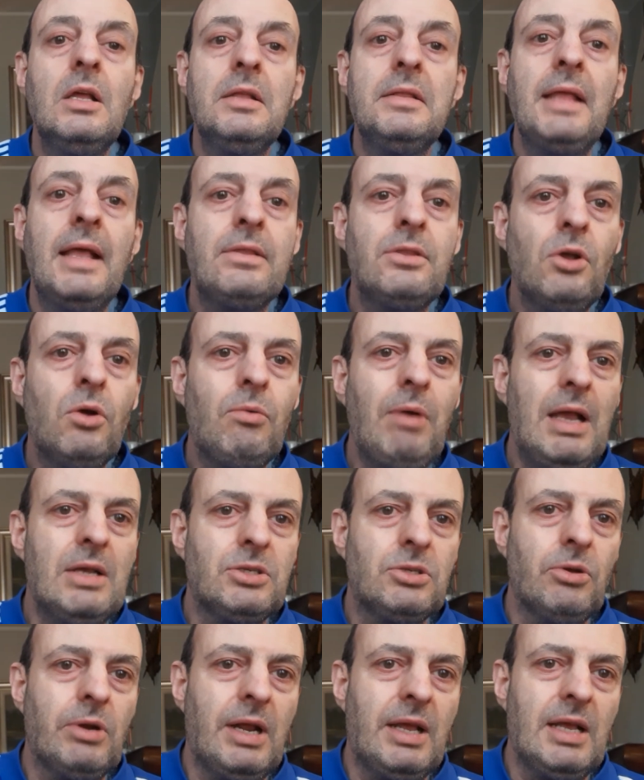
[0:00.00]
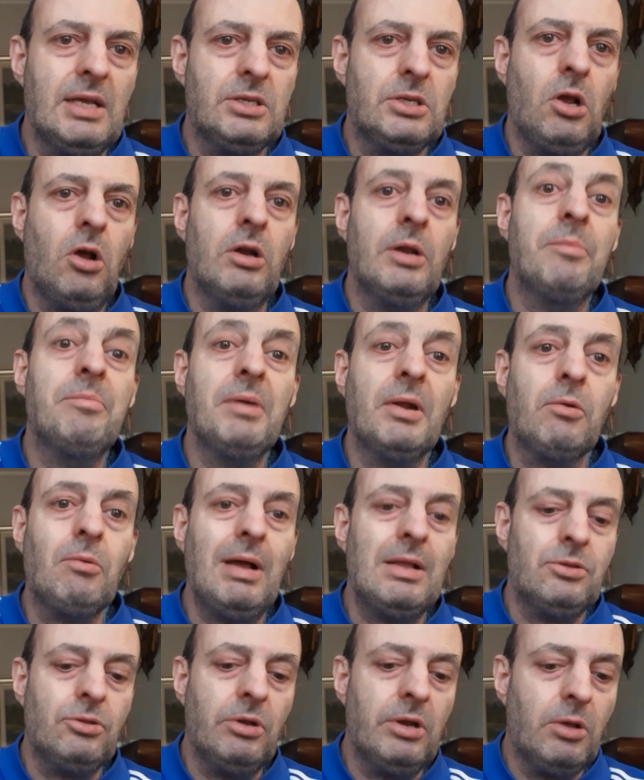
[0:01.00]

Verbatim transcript: Detto questo, ragazzoli, per quanto